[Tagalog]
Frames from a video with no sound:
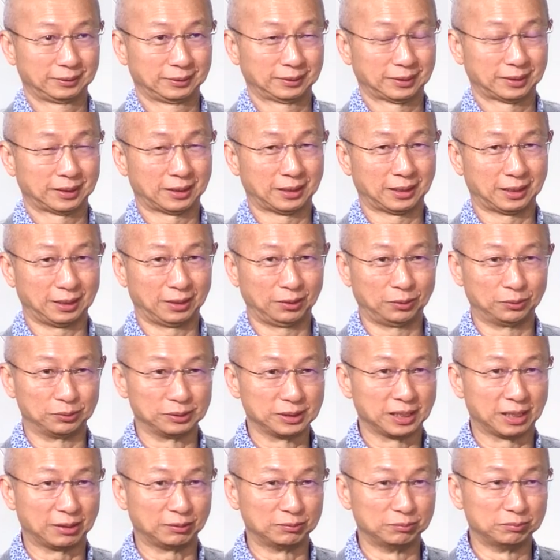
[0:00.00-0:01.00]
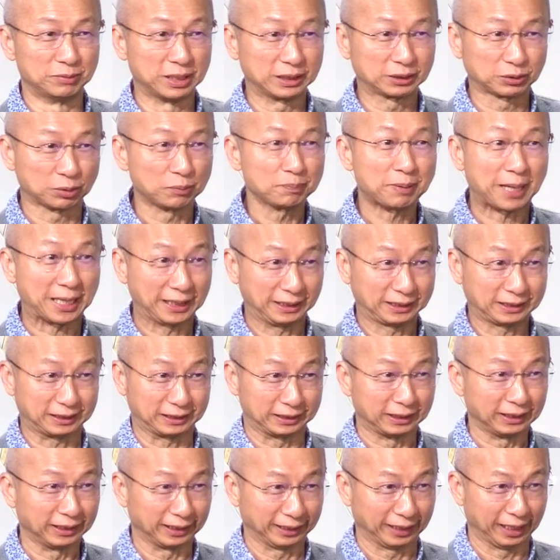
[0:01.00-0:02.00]
tubig at uh,
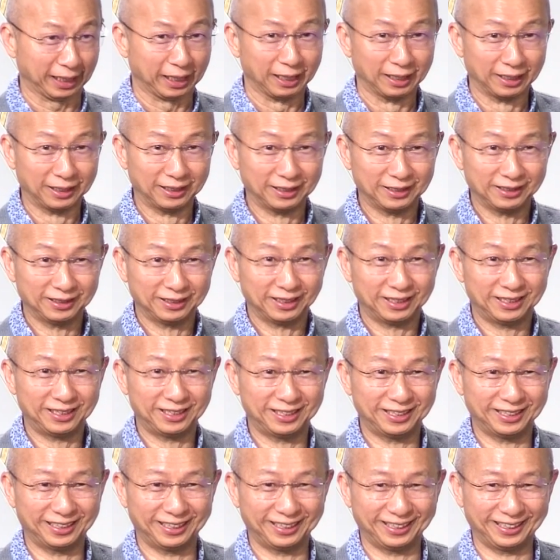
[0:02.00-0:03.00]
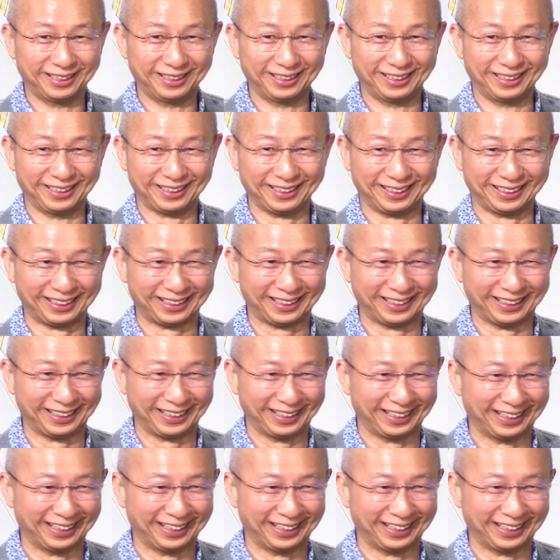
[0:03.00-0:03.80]
gawing tubig na panlinis.